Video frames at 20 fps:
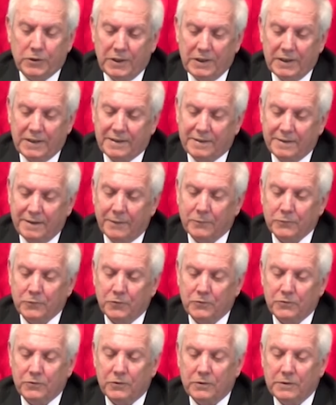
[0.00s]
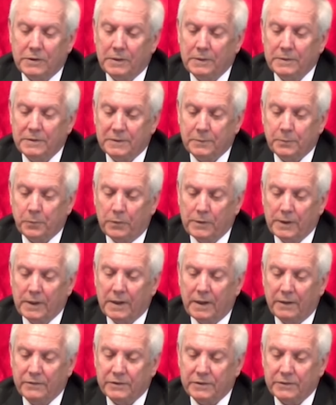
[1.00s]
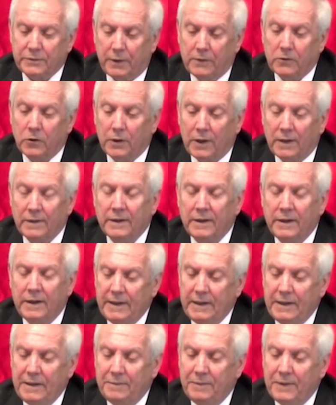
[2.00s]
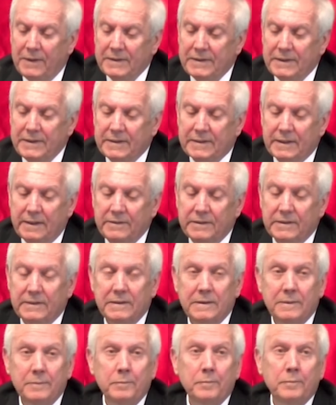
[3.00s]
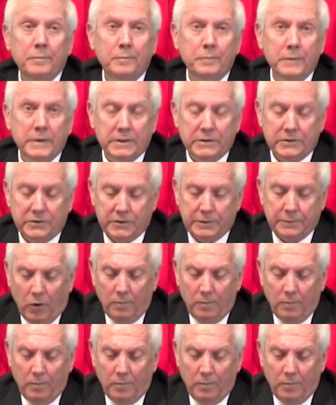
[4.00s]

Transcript: yıllık Trabzonspor spora karşı var olan yenilmezlik serisinin bitişi.